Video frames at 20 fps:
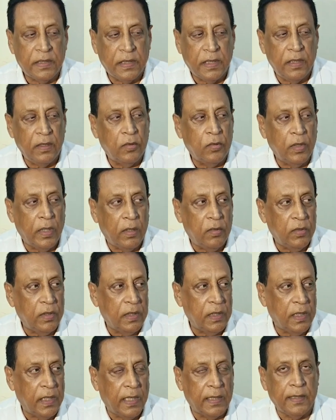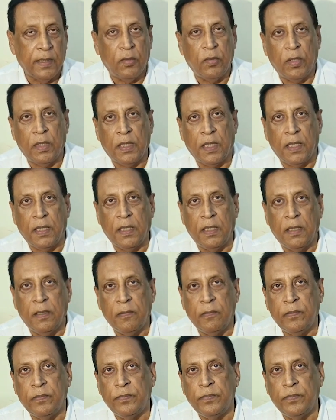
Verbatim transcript: আজকে একটু এখন থেকে আধা ঘন্টা আগে